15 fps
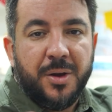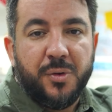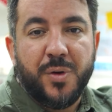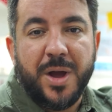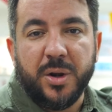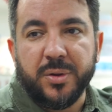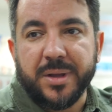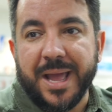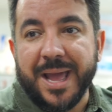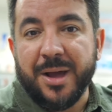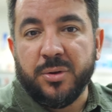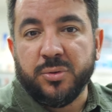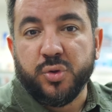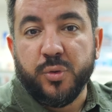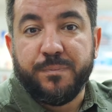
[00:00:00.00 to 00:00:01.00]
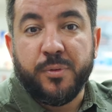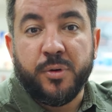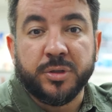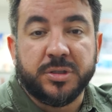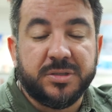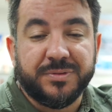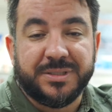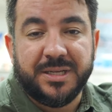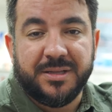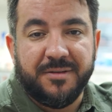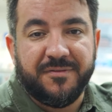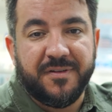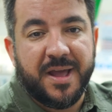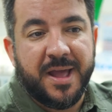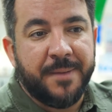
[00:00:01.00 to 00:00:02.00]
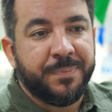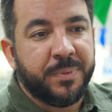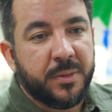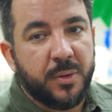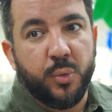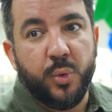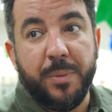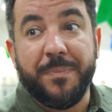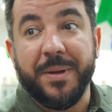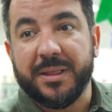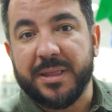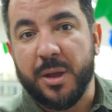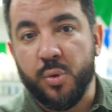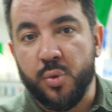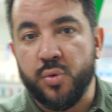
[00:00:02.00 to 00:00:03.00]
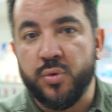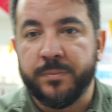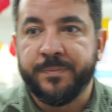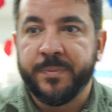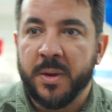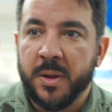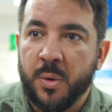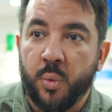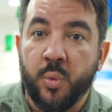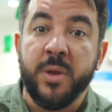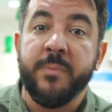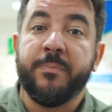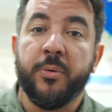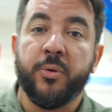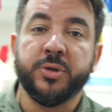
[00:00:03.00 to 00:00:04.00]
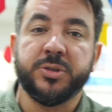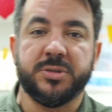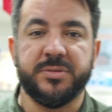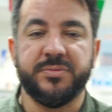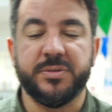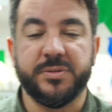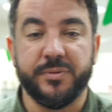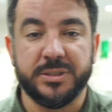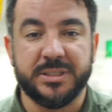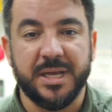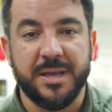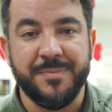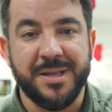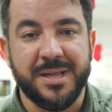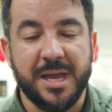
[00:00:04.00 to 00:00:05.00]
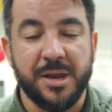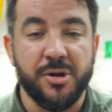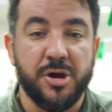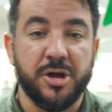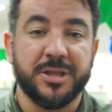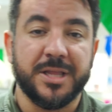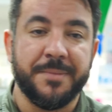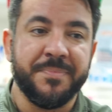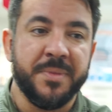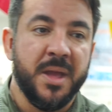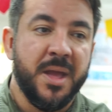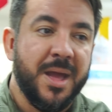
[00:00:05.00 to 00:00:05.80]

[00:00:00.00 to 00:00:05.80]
o aluguel do ponto, se você tiver, o IPTU, o imposto, se você emite a nota,